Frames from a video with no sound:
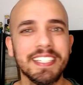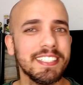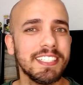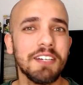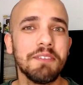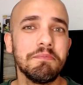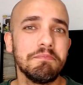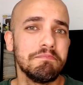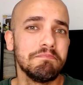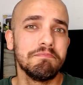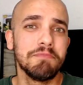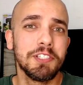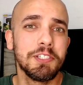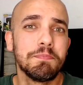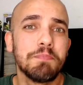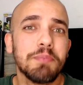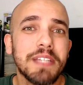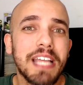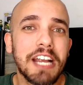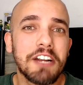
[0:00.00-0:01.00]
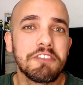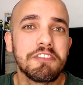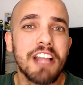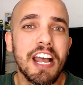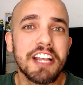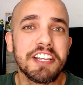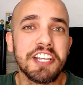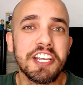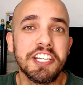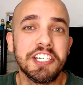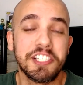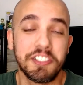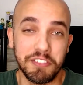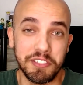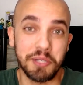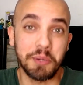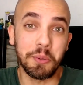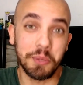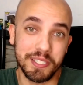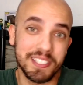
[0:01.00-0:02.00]
Então, se puder ajudar a gente, se
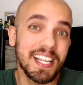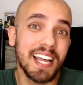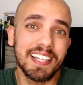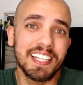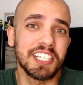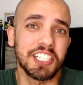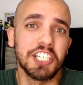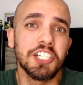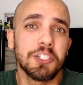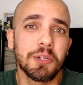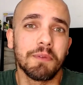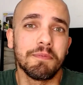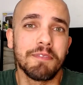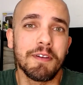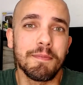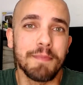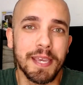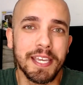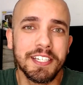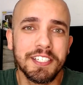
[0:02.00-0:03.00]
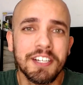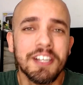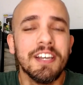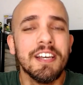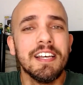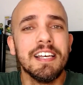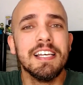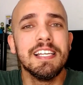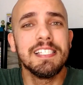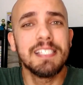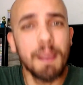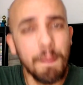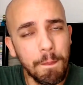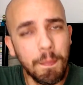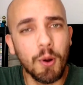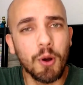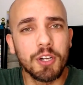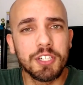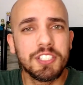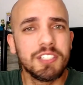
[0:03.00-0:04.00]
você gostar da gente, obviamente, você
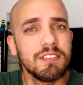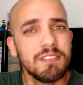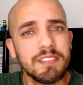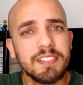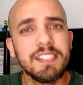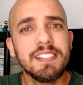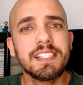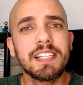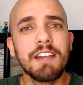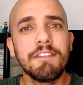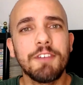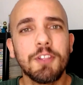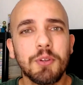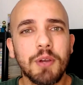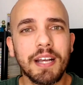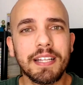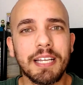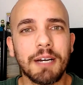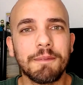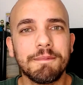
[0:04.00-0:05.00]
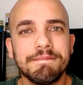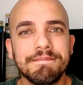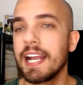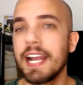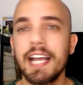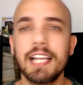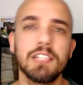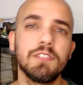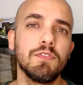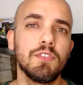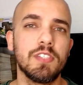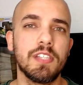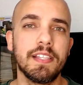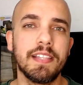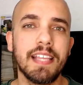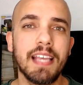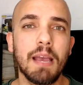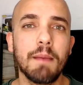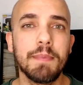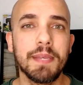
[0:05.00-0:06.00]
pode se inscrever no canal. Caso você
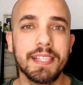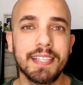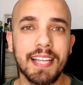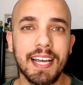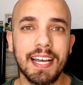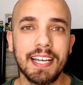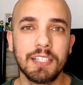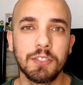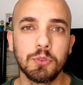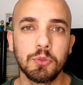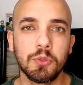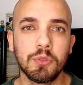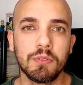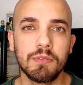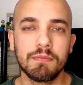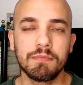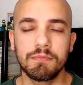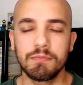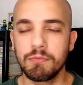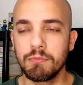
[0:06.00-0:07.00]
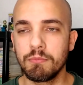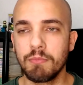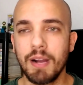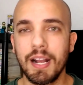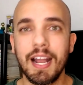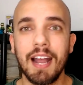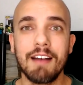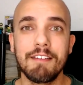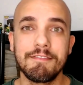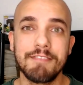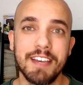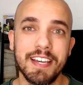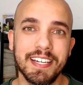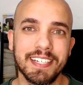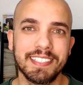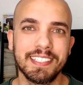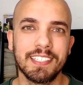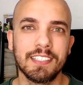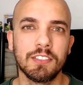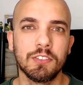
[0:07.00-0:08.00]
tenha habitado uma
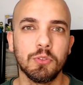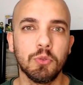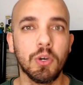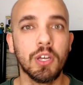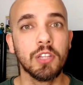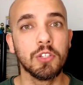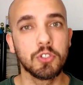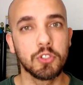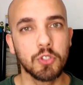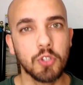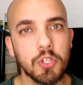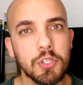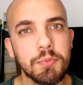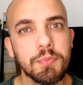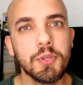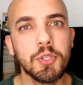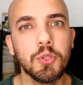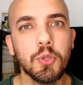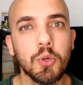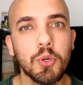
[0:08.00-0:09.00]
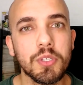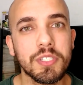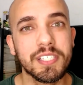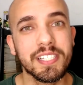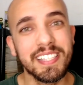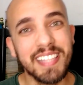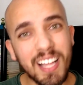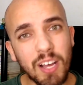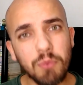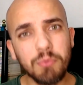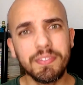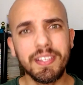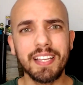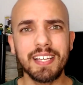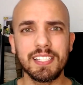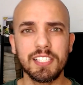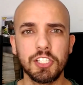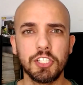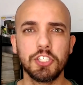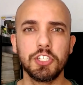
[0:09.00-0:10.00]
caverna no ano de 2012 e não
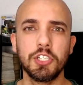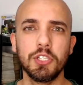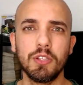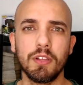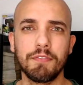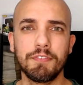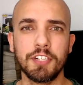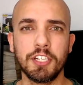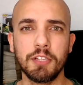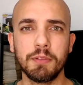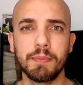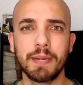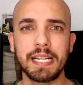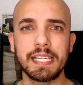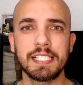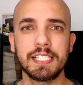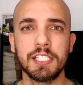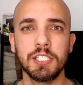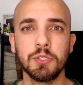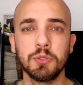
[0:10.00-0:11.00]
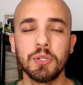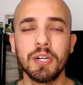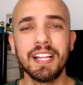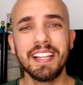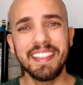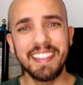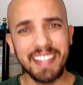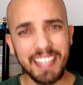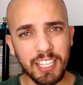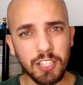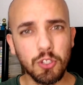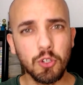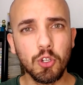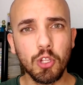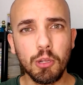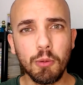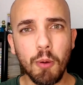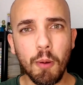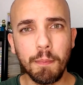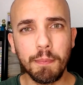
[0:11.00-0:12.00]
tenha assistido Avenida Brasil, nem no
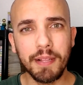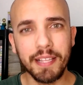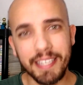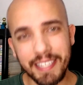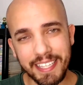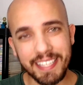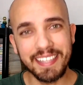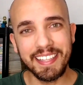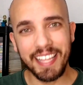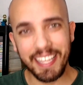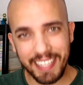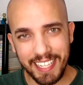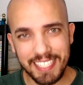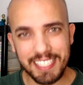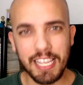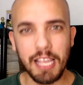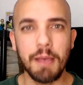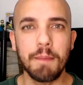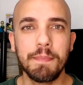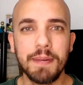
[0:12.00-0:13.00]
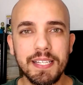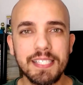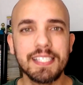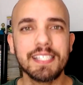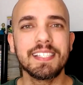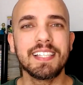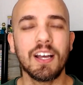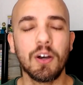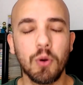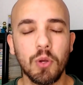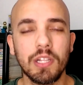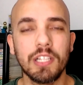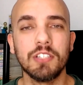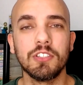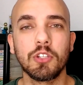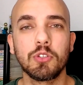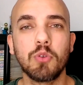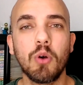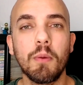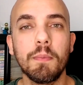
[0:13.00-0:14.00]
Globoplay e nem nessa reprise que está
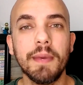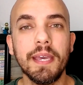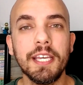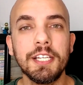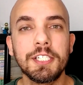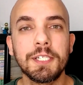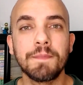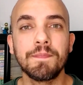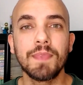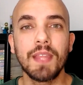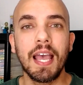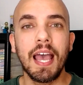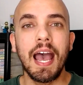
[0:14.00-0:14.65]
rolando atualmente,